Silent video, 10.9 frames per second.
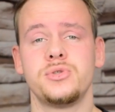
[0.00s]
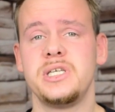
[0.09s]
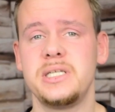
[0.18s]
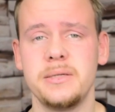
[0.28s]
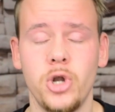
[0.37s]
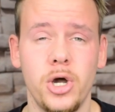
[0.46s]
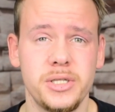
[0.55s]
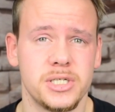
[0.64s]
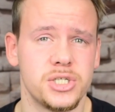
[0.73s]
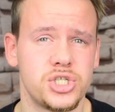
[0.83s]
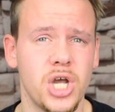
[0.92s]
Die Themen
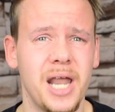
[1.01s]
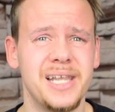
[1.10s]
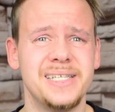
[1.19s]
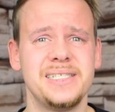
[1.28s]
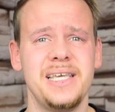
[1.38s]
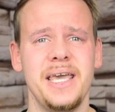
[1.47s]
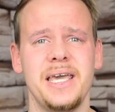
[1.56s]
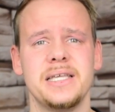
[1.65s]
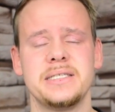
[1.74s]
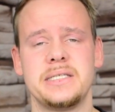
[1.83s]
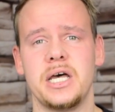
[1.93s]
heute: Charlotte
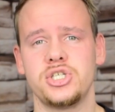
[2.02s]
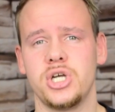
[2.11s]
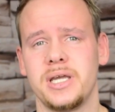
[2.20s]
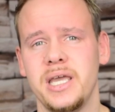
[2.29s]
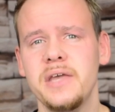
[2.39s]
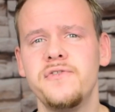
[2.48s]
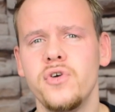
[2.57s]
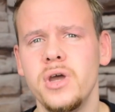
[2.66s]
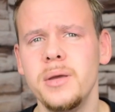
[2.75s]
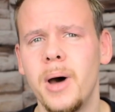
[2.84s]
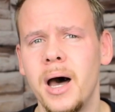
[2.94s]
gegen Sascha geht für
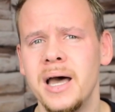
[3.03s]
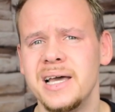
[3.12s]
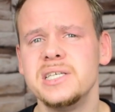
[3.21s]
immer,